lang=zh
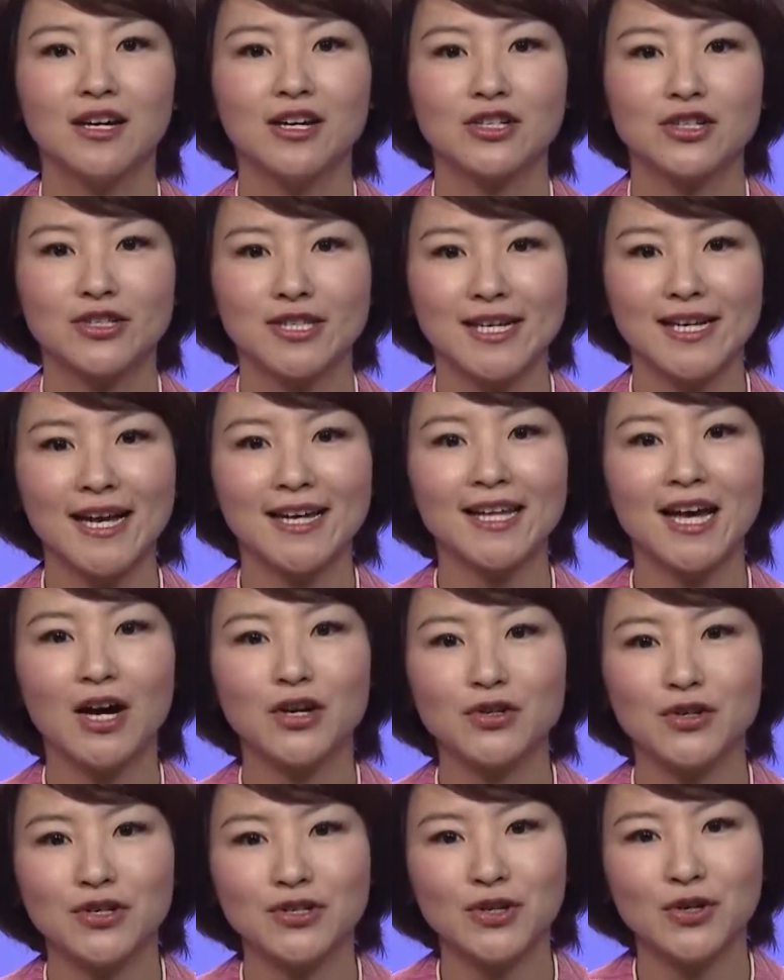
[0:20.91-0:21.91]
首先看到
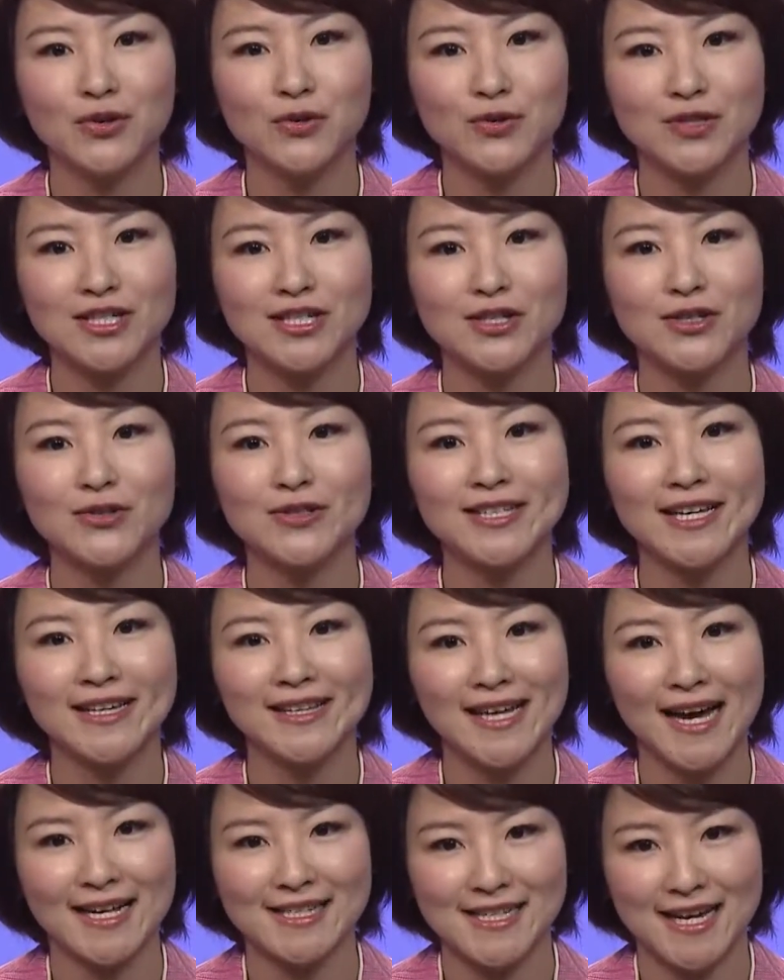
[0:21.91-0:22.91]
全球股市出现
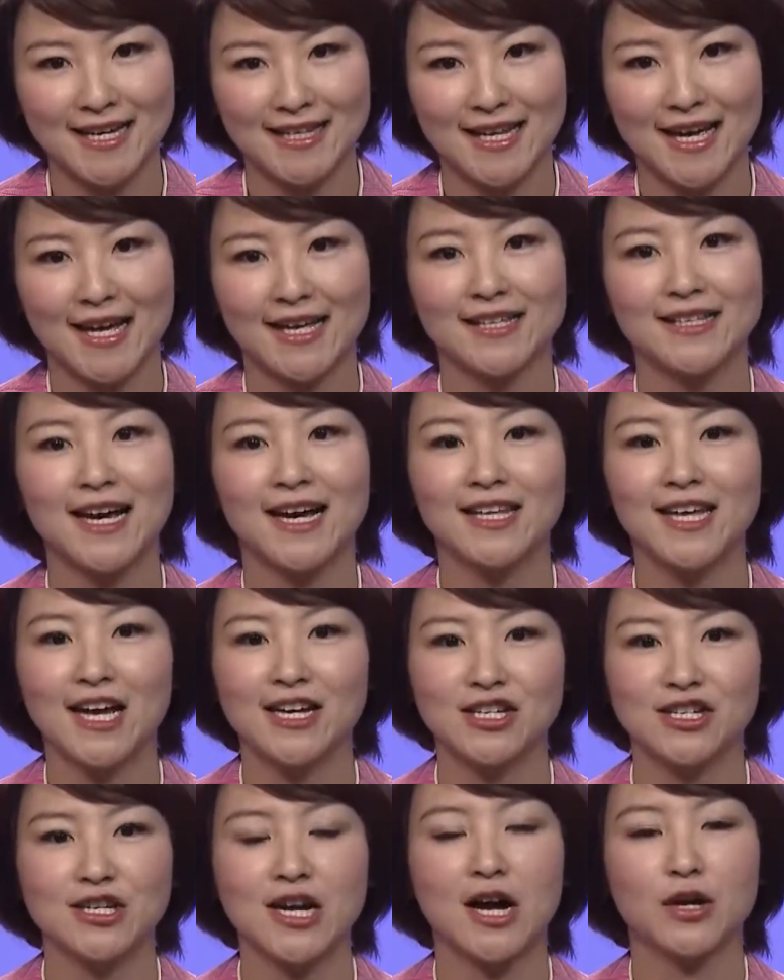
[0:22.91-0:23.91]
大灾难，亚太
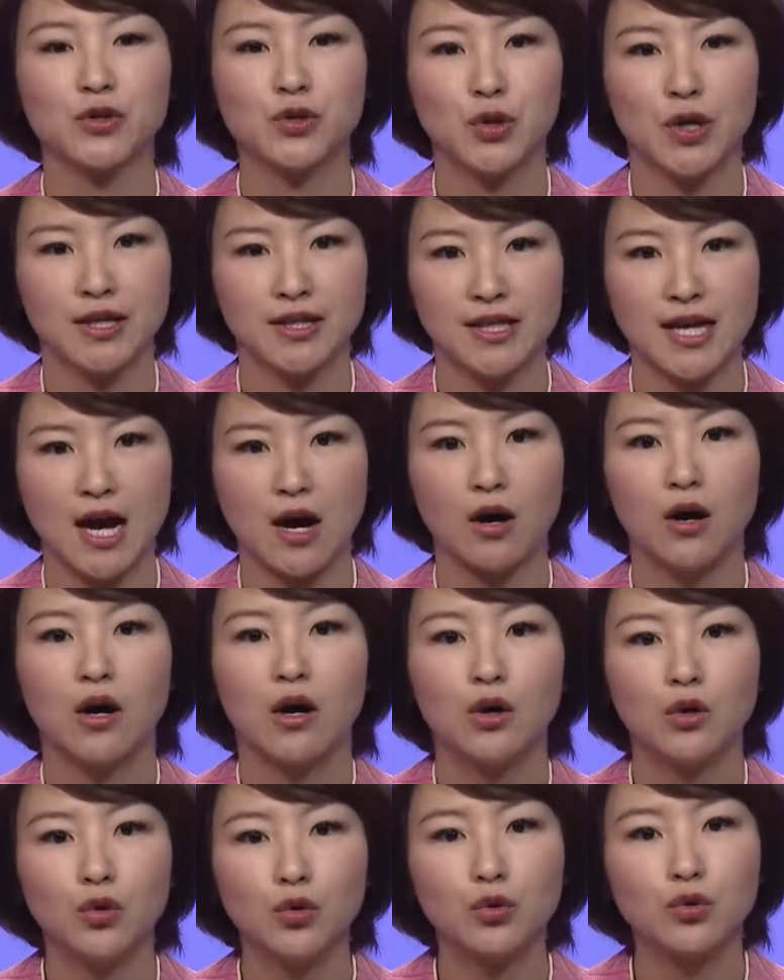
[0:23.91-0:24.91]
市场全倒，
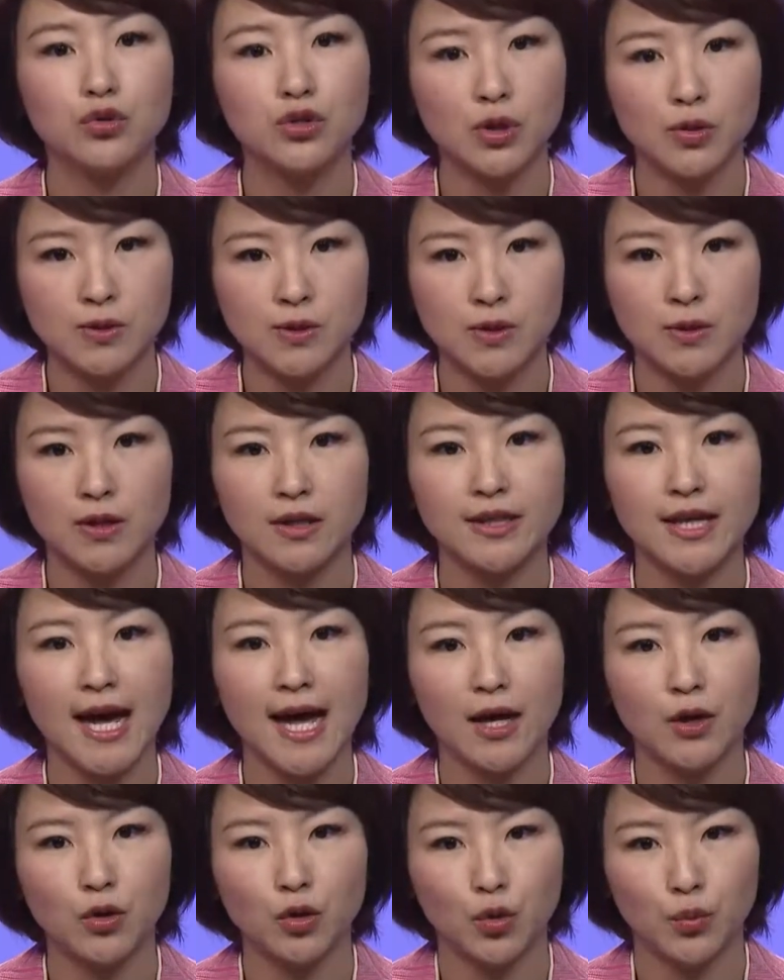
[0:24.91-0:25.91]
入股重挫，
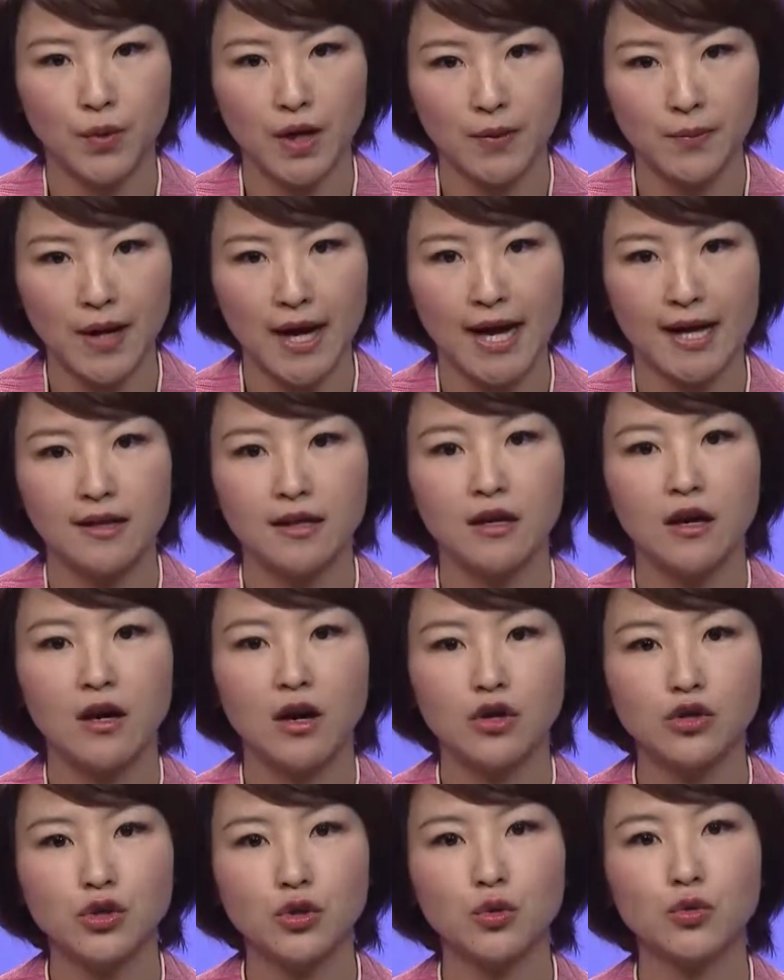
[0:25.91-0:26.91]
台股崩盘，
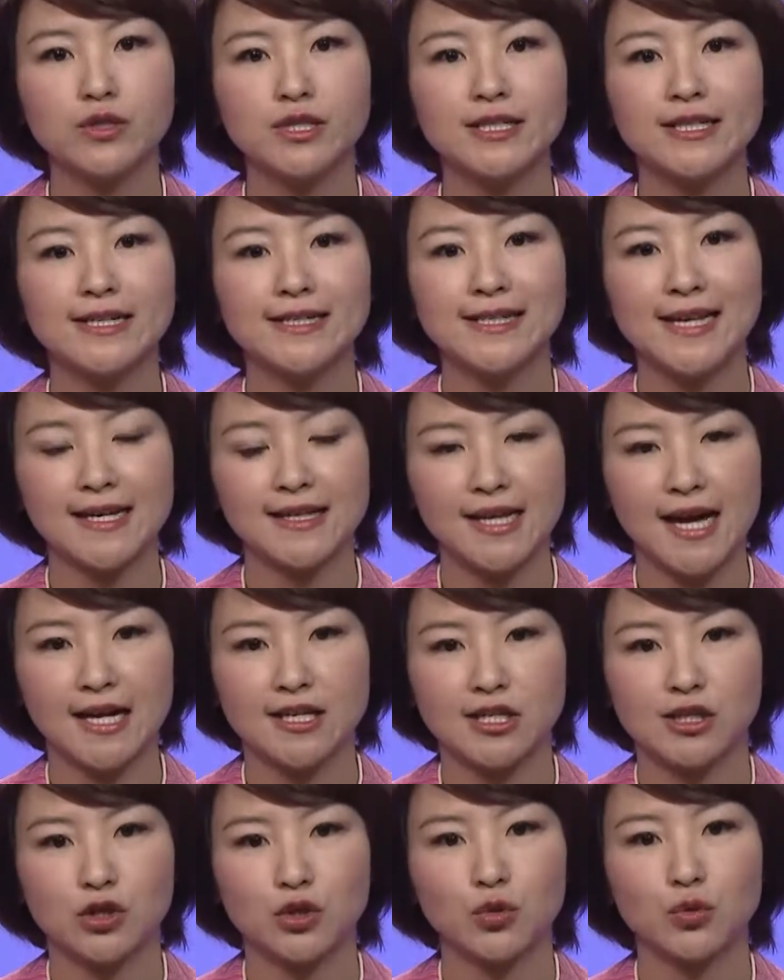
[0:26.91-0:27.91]
欧洲股市的三大
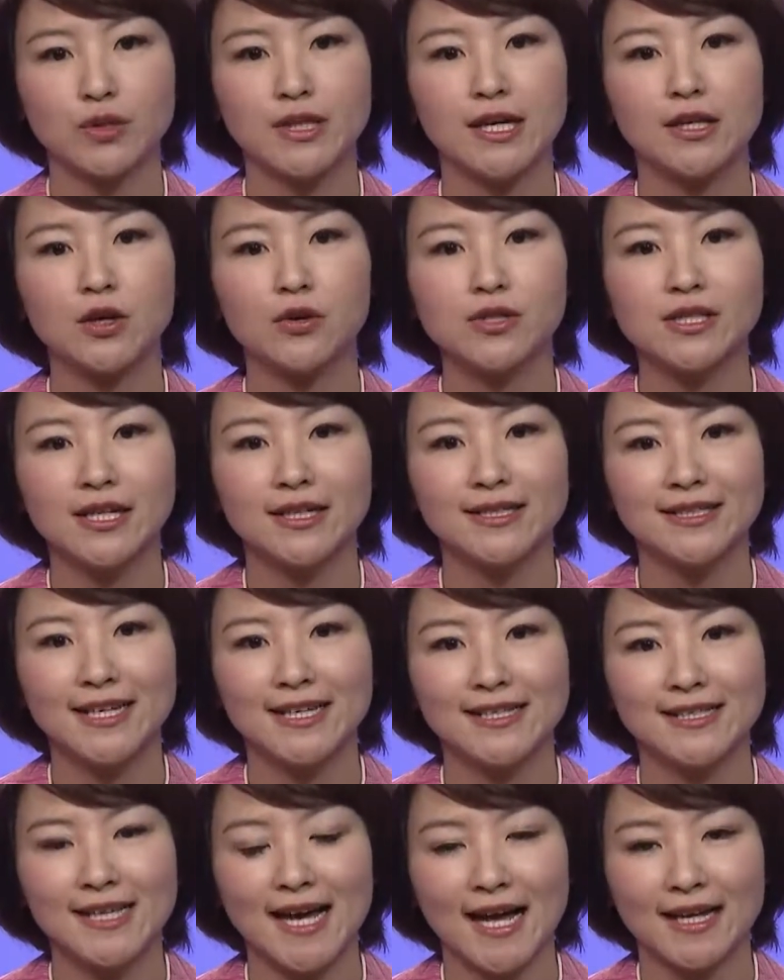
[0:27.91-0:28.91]
指数也都呈
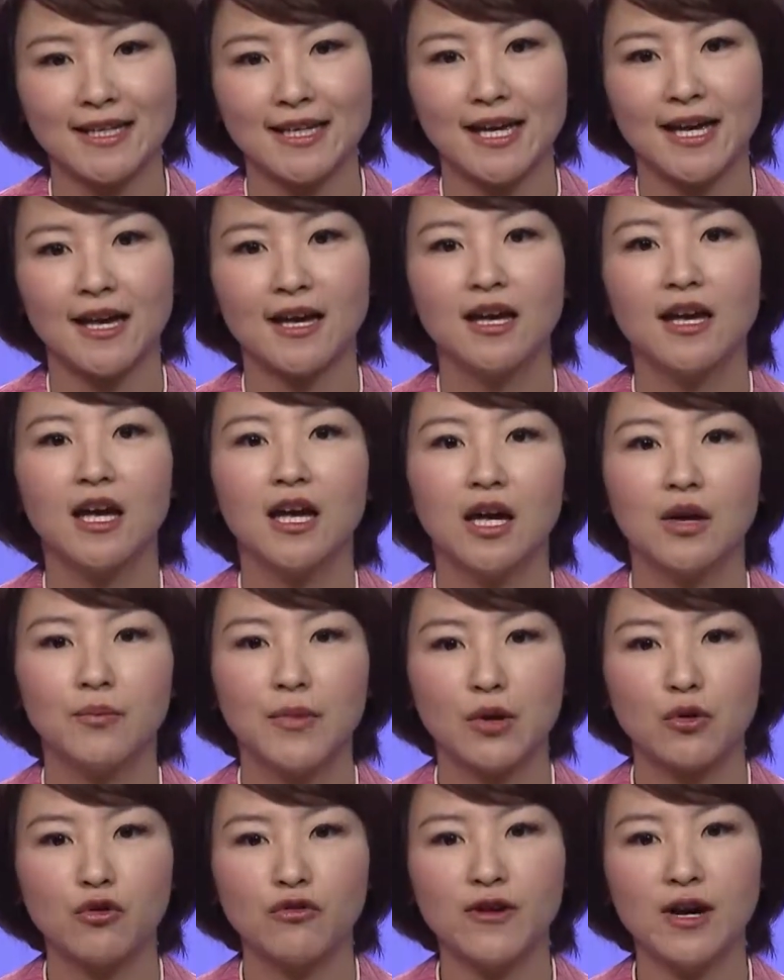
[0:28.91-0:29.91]
现下跌。
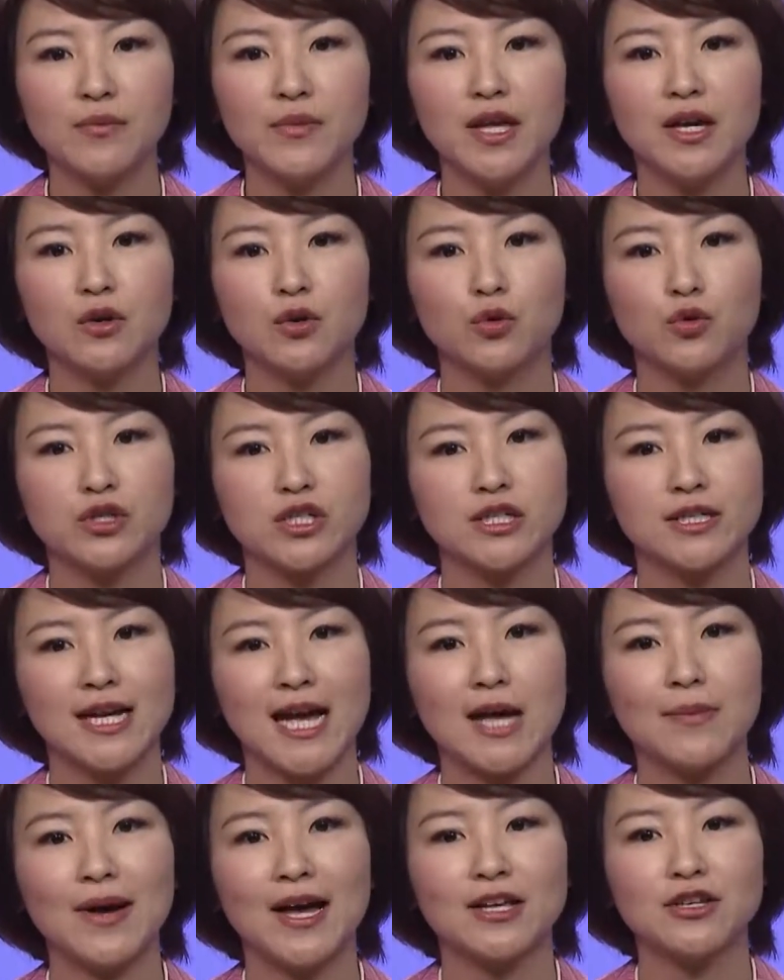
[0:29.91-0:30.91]
美国方面股市
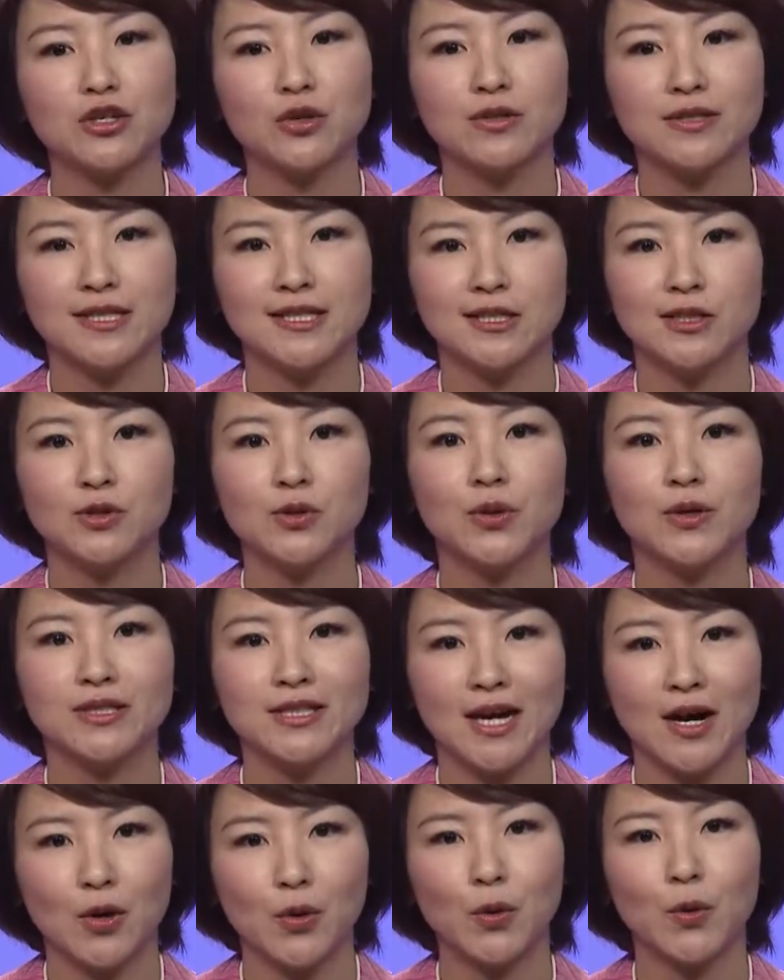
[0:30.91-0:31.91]
开盘就急挫
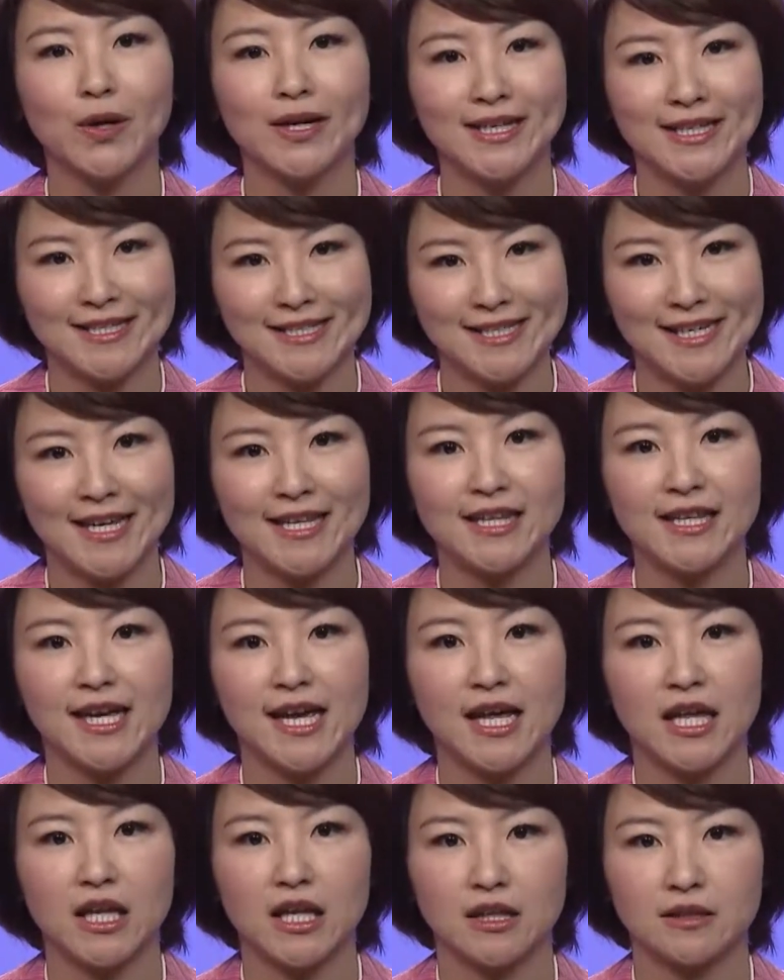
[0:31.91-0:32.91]
超过一千点，